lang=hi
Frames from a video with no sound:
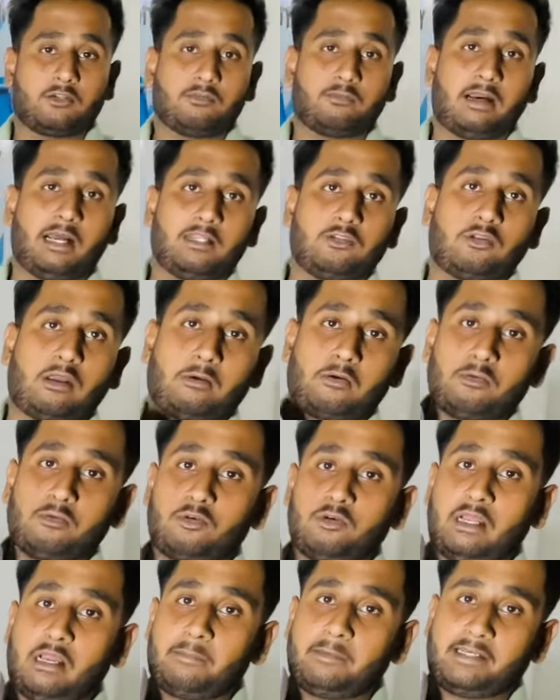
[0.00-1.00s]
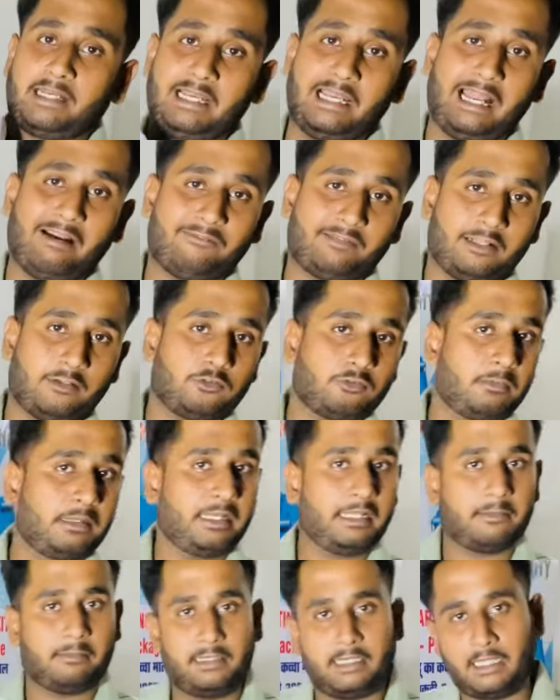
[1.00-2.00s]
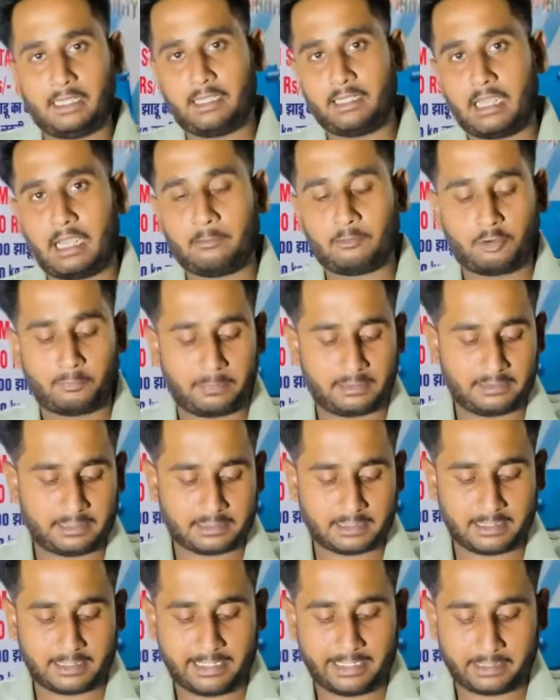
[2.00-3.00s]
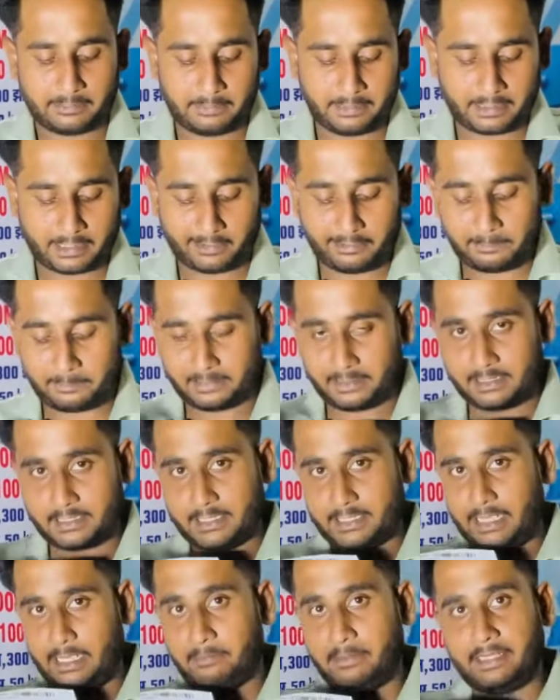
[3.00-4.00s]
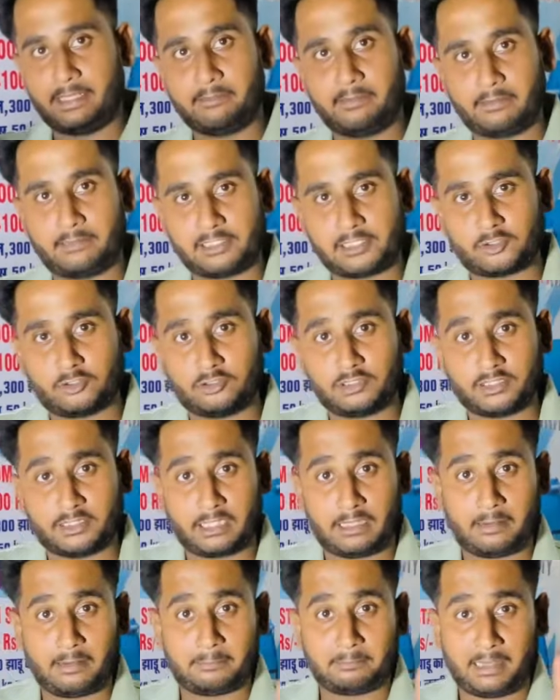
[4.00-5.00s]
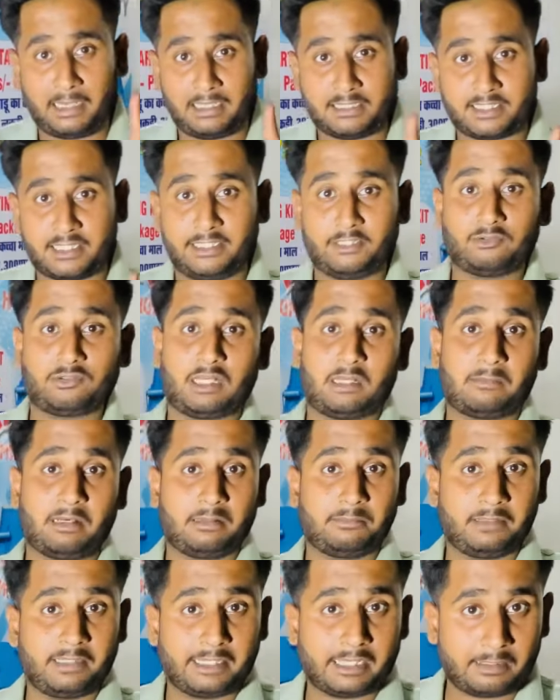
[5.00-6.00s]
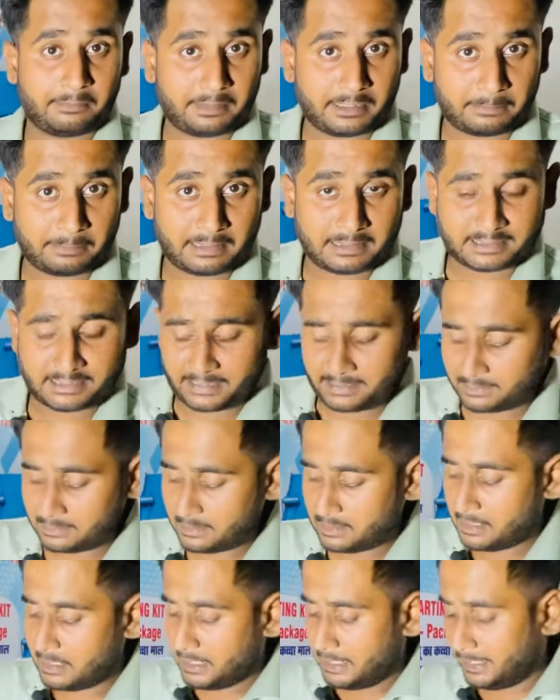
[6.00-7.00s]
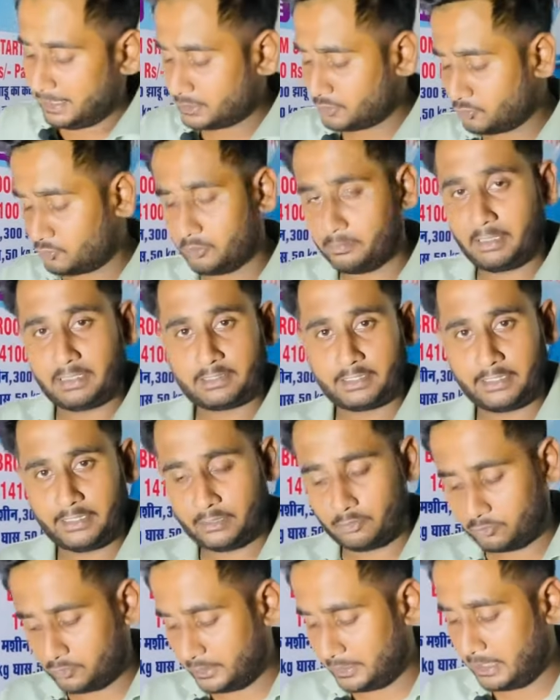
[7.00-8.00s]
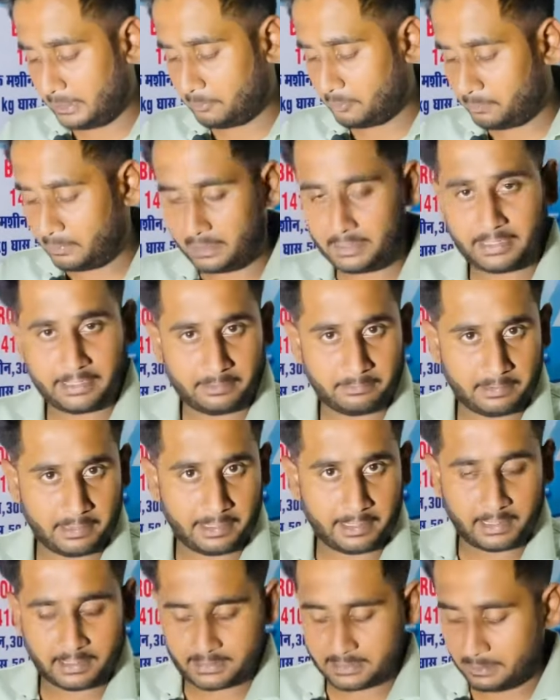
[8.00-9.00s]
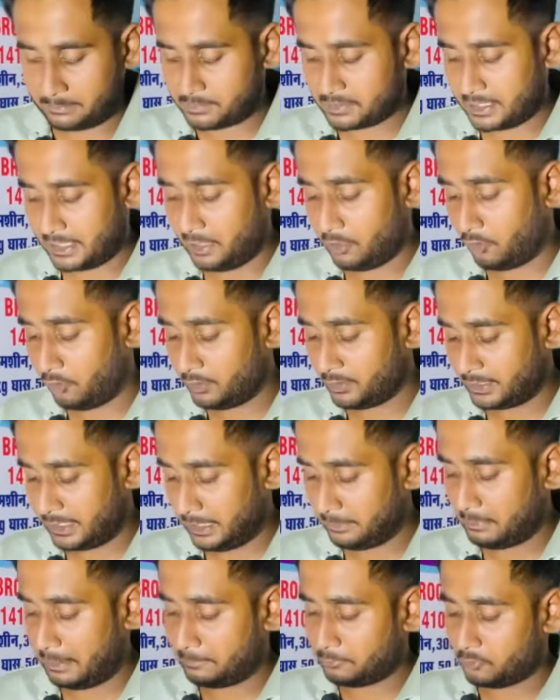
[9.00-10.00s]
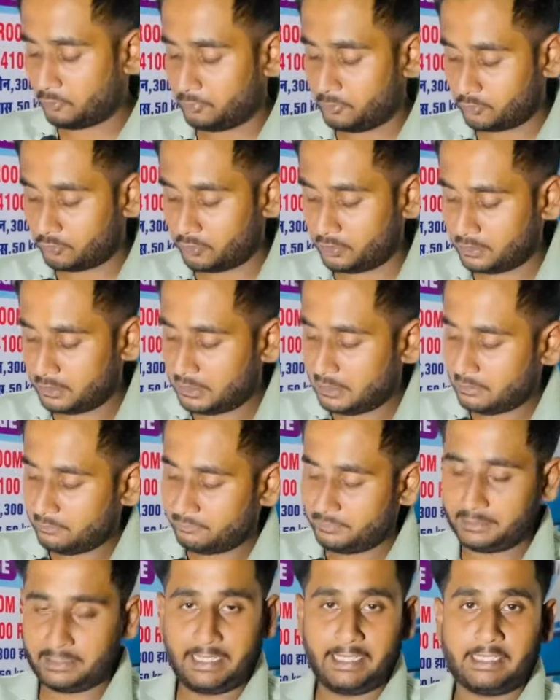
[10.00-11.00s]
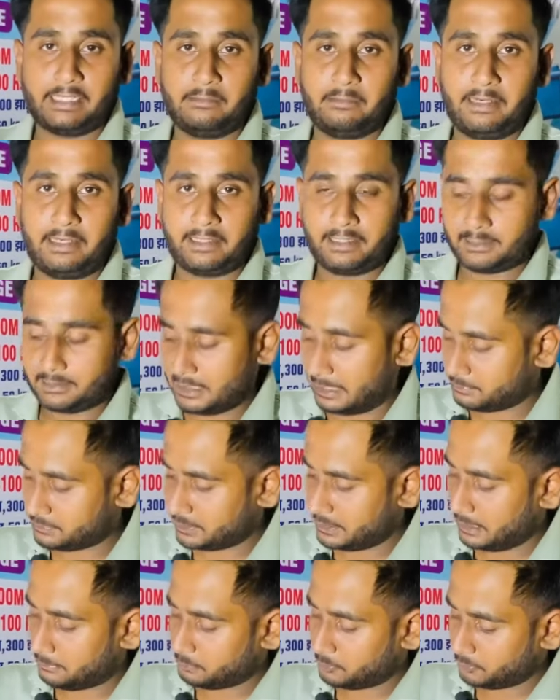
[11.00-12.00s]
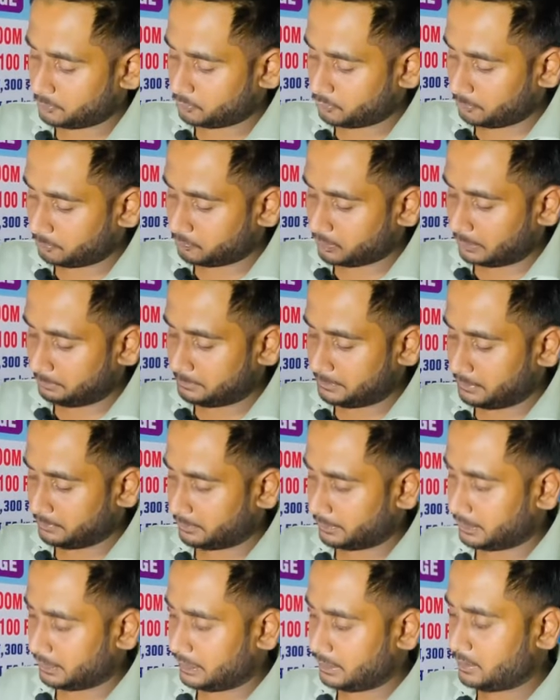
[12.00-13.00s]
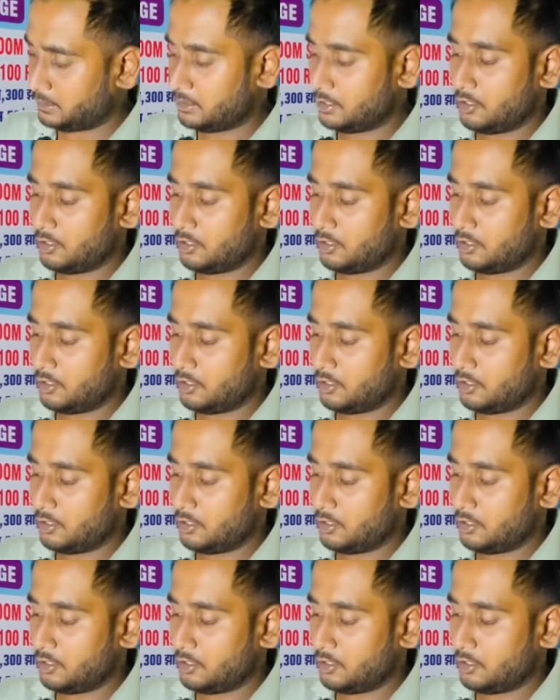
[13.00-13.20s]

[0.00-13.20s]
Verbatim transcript: करूँ माल तो आपको कोई यहाँ पे लाइफ टाइम तो मिलने मिल रहा है आपको पंद्रह साल का एग्रीमेंट करा पंद्रह साल का आप एग्रीमेंट कर सकते हो जितना माल चाहिए उतना माल मिलेगा मेरे पास से ऐसी कोई बात नहीं होती कि आपको माल नहीं मिलेगा जब चाहे ऑन टाइम आपको बिल्कुल विद एग्रीमेंट के हिसाब से आपको देखो पूरा बिल वगैरह